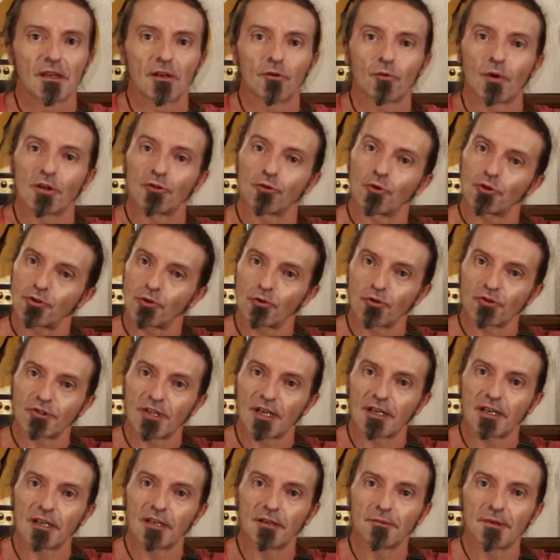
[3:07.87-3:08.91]
Cuando esto no
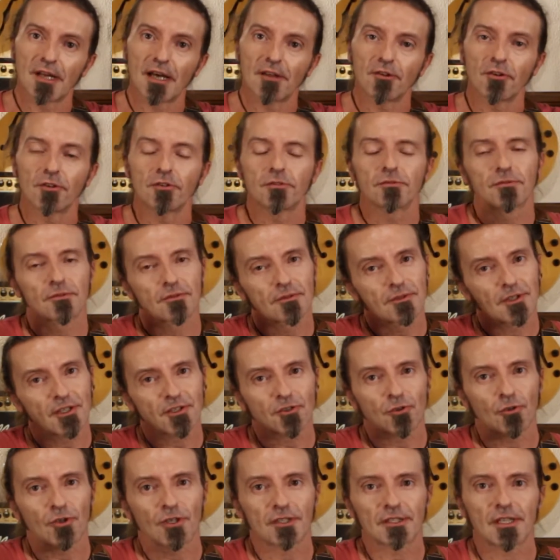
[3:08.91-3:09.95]
está equilibrado,
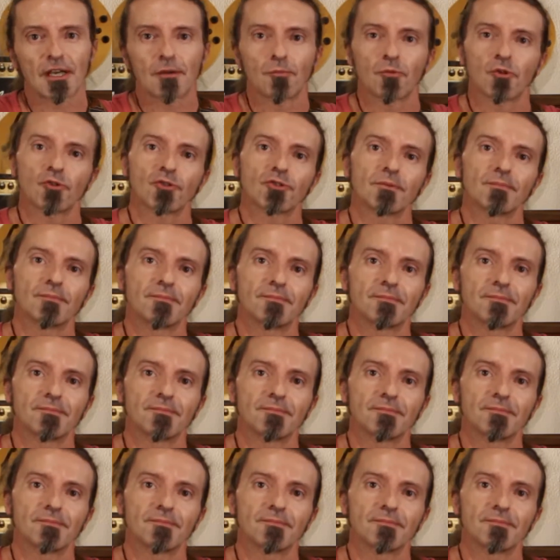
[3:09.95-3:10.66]
desconectamos.